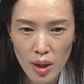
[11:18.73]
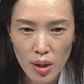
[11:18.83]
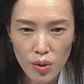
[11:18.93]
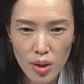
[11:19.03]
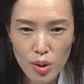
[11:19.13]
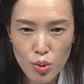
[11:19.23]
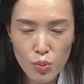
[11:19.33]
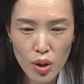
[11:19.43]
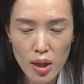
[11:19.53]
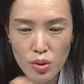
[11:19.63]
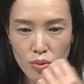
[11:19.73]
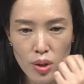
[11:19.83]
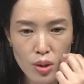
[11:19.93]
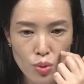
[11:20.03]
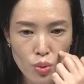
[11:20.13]
여기가 좀 좌회전
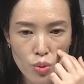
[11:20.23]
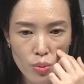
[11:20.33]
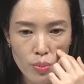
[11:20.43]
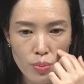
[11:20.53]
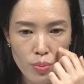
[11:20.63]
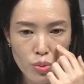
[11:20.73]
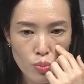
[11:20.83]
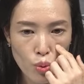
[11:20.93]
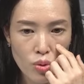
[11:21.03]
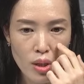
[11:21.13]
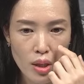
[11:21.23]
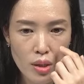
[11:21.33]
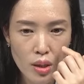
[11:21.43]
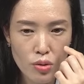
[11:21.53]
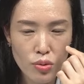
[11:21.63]
구간이 조금 좀 독특하게
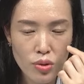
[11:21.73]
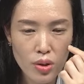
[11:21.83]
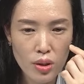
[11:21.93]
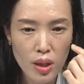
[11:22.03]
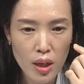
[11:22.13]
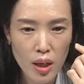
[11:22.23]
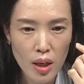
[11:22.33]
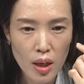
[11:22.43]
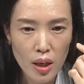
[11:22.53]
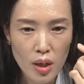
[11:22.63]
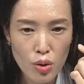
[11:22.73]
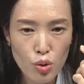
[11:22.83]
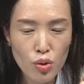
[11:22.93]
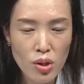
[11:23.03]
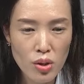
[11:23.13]
생긴 구역인데 여기
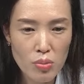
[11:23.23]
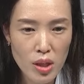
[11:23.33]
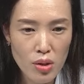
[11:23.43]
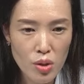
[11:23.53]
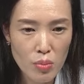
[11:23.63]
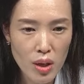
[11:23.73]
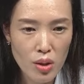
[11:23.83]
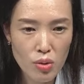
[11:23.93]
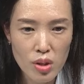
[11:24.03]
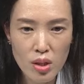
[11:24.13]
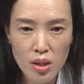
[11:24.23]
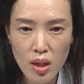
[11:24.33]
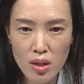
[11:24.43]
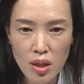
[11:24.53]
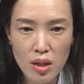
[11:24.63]
유턴처럼 생겼지만 여기
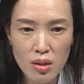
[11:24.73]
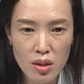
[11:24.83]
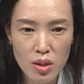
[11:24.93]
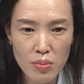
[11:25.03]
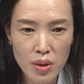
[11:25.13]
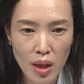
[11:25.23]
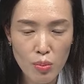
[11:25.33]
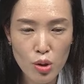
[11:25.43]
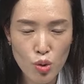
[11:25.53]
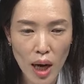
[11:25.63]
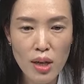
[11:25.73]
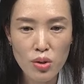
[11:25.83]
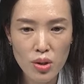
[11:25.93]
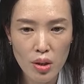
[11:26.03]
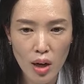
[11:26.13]
직진하는 차량들이 있습니다. 아무튼
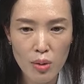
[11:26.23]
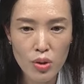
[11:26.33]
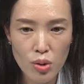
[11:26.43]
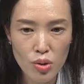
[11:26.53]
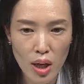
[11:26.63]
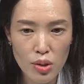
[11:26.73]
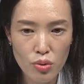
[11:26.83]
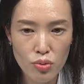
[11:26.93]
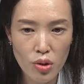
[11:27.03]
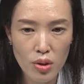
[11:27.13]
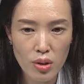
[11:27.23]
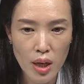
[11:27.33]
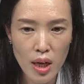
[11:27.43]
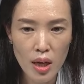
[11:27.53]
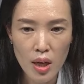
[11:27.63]
좌회전이에요. 가문신호 좌회전
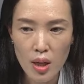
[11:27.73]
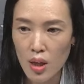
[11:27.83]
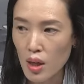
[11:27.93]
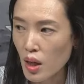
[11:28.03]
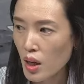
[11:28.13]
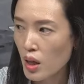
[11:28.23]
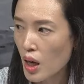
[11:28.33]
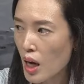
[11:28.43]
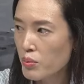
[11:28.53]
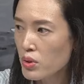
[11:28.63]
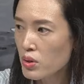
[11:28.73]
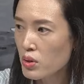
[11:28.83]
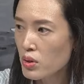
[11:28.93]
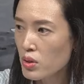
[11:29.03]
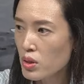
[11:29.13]
구역인데
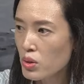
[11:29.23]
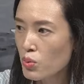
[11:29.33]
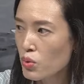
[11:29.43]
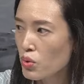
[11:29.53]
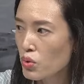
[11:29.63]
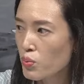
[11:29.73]
감흥 신호를